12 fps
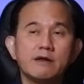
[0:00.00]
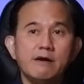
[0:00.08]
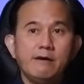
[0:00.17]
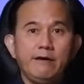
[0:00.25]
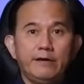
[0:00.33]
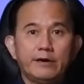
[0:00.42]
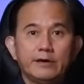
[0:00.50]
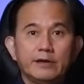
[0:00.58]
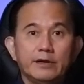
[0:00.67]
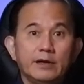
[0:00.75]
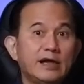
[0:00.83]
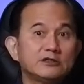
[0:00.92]
nih
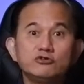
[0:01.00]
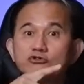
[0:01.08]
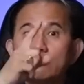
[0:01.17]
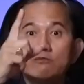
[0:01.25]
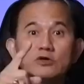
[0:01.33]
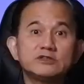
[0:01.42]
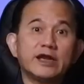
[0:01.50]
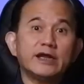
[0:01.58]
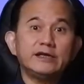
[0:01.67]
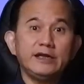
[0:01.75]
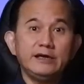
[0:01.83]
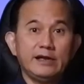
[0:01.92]
kasus robot
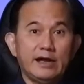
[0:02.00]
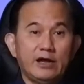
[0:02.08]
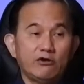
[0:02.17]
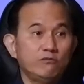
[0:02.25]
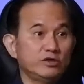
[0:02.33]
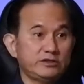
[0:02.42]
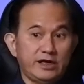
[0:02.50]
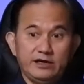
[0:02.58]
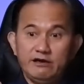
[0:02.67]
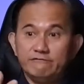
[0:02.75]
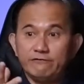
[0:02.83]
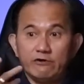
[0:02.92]
trading dah, robot
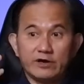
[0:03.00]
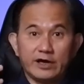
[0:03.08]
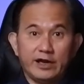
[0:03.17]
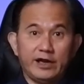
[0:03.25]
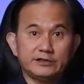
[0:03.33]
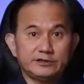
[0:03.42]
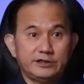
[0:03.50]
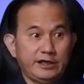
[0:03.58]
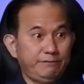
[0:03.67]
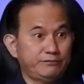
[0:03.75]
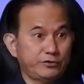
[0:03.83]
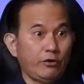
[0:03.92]
trading forex,
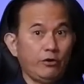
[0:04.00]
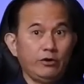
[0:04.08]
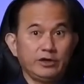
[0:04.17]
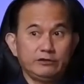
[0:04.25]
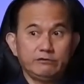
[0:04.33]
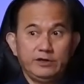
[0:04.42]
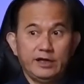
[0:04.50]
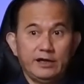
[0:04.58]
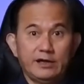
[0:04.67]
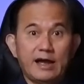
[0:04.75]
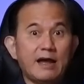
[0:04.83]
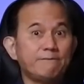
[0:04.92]
kripto gitu
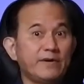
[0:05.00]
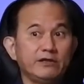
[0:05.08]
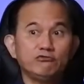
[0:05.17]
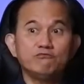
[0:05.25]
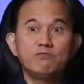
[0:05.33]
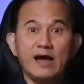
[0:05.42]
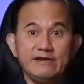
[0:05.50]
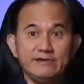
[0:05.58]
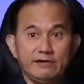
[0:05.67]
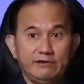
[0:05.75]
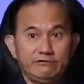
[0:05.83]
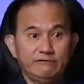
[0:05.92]
ya. Apa itu
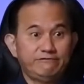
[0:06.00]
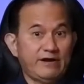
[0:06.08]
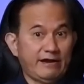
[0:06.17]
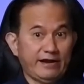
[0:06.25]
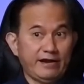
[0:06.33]
banyak gitu,